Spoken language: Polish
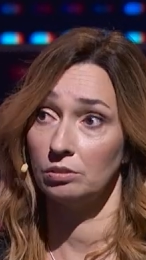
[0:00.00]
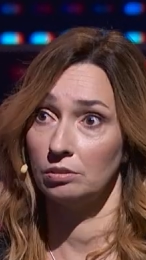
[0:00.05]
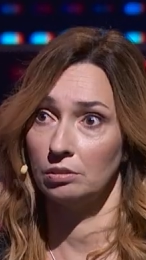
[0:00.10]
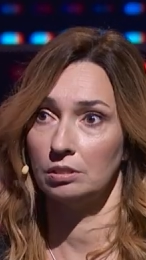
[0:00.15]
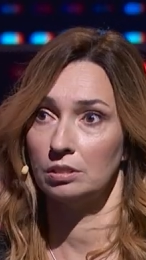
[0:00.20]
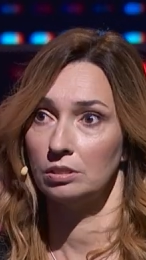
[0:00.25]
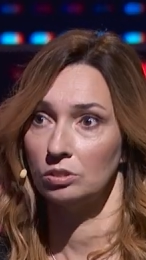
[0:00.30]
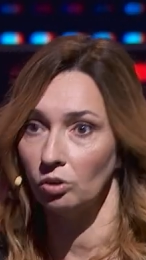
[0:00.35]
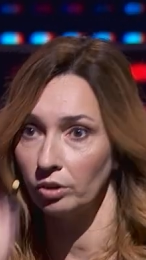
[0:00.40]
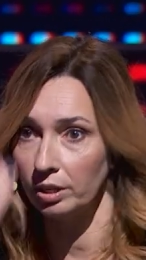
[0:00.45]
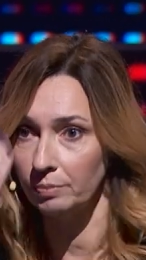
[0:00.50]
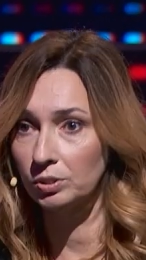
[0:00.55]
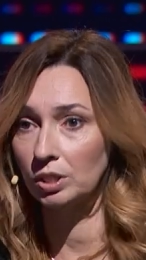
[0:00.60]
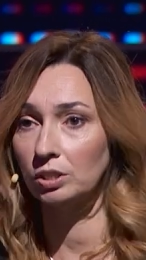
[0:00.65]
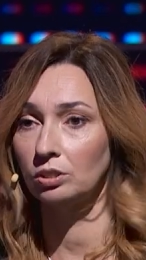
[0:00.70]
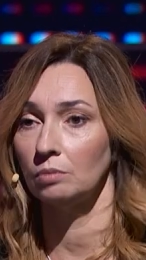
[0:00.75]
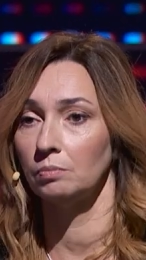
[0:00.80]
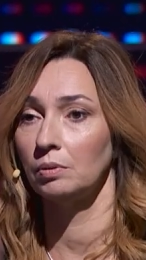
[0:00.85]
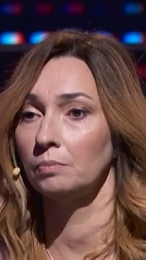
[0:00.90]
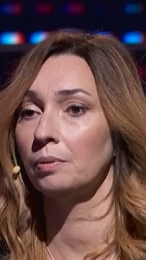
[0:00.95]
co stoi przed
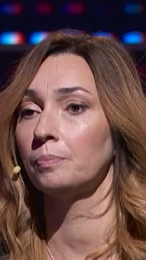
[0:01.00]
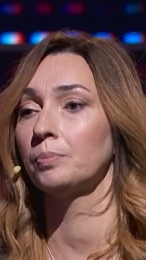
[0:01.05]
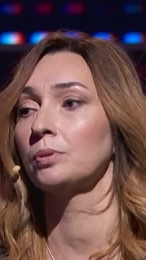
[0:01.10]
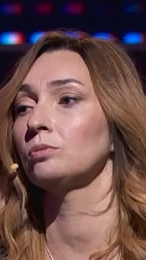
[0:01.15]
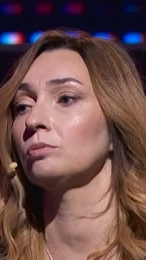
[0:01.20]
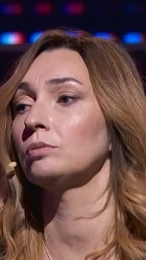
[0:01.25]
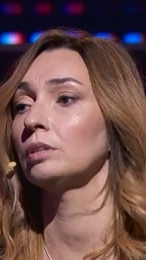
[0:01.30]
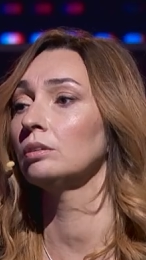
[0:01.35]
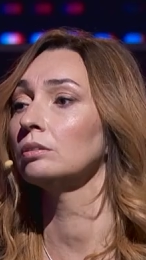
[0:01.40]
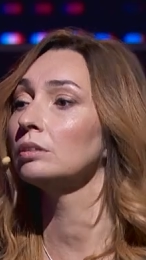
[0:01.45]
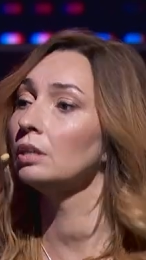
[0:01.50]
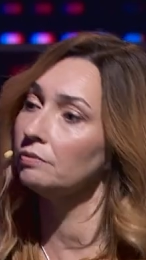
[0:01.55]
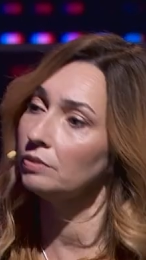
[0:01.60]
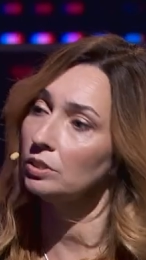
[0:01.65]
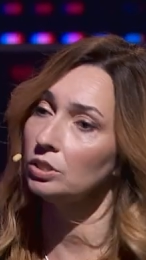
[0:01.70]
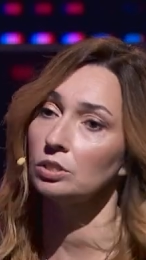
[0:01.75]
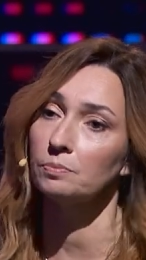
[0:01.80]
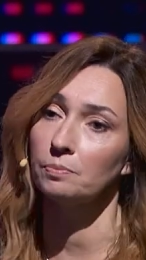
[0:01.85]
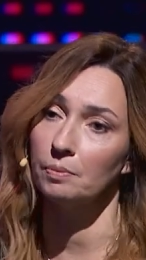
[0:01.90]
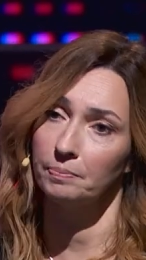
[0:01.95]
tobą, po prostu tego nie
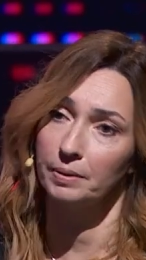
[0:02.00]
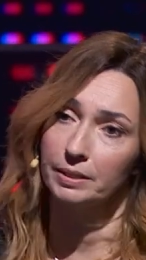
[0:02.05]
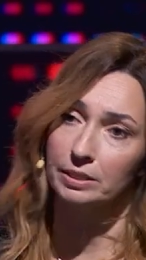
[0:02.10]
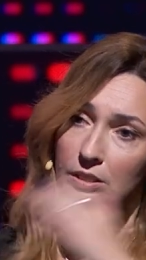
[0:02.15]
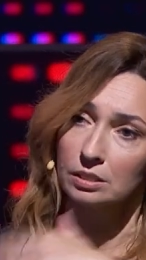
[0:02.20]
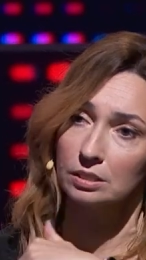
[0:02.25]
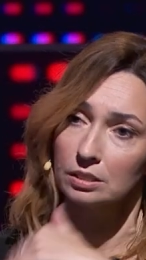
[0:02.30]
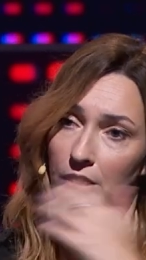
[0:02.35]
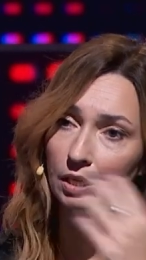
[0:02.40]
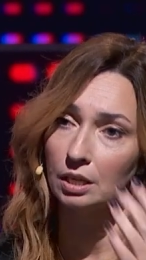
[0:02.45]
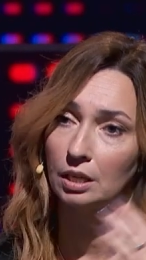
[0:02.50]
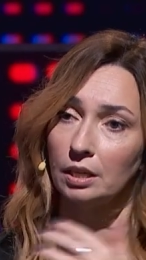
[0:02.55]
widzisz, bo patrzysz